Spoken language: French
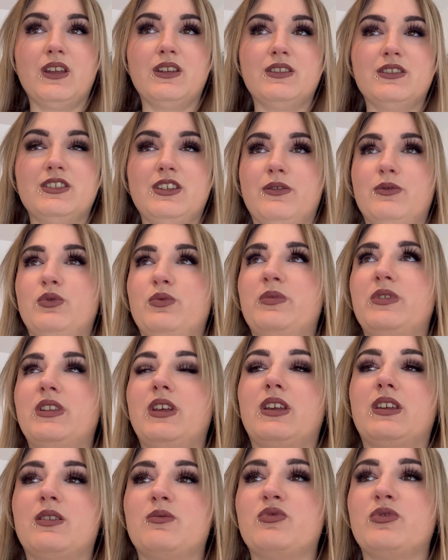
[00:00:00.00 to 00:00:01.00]
J'avais oublié
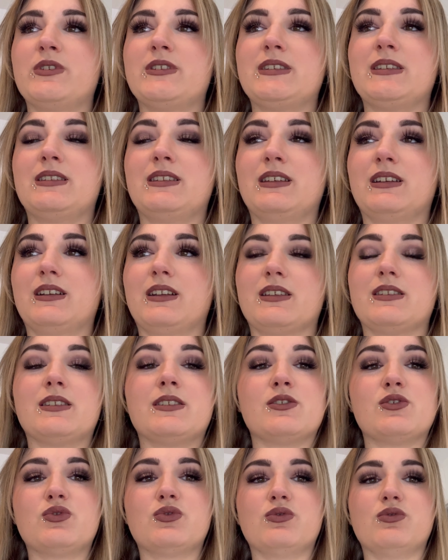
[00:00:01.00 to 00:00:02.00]
à quel point c'était classe
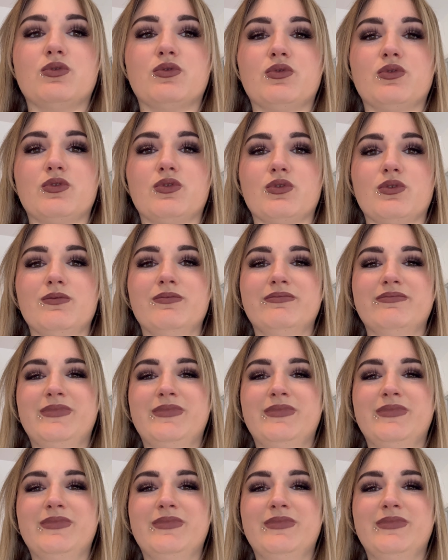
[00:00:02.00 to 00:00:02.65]
un studio photo.